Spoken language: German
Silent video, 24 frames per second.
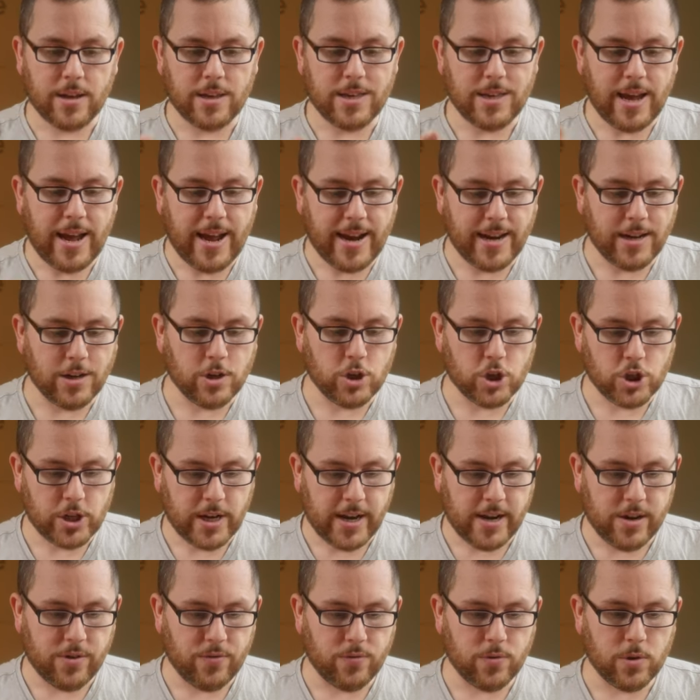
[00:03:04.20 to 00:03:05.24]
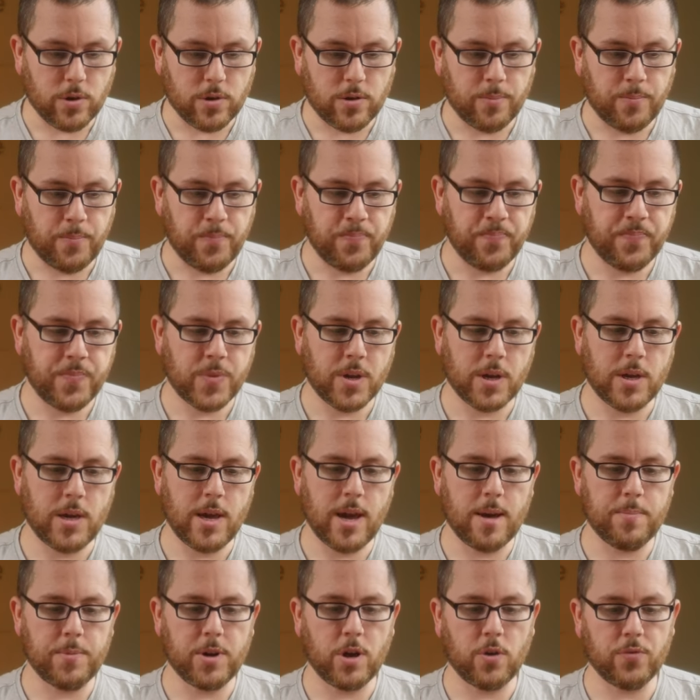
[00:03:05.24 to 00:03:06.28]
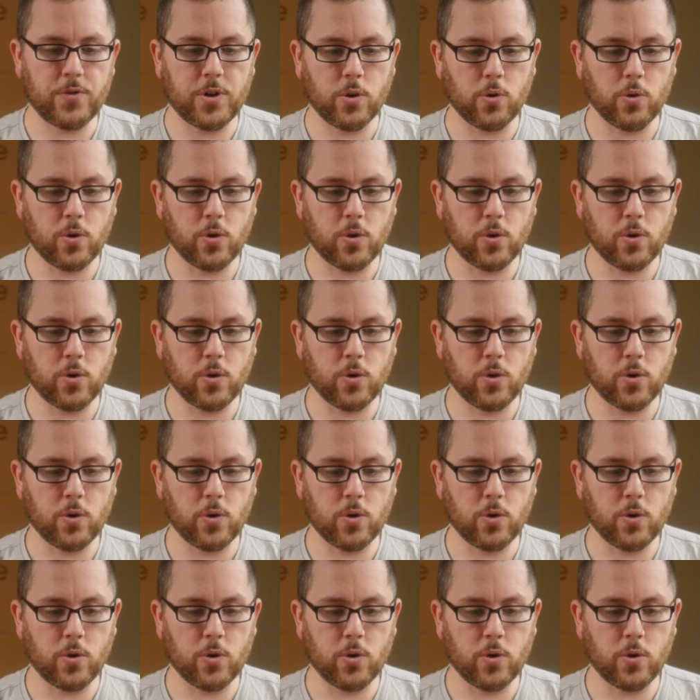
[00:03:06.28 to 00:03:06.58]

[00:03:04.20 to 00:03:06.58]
hier eingestellt wird. Ihr habt auf der